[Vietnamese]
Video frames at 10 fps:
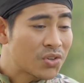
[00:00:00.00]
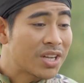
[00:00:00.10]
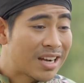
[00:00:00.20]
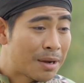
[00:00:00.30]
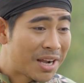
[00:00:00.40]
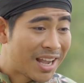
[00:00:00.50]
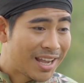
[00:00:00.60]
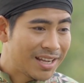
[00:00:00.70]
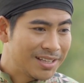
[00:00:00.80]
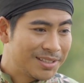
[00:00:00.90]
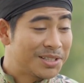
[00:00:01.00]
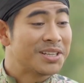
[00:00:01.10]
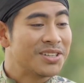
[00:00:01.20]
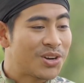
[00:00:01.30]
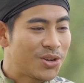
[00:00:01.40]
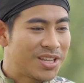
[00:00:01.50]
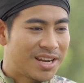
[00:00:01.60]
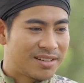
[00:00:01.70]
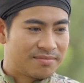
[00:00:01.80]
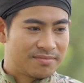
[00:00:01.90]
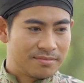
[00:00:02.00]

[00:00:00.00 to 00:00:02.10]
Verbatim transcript: Còn chừng nào mà ngán thì cứ nói với anh.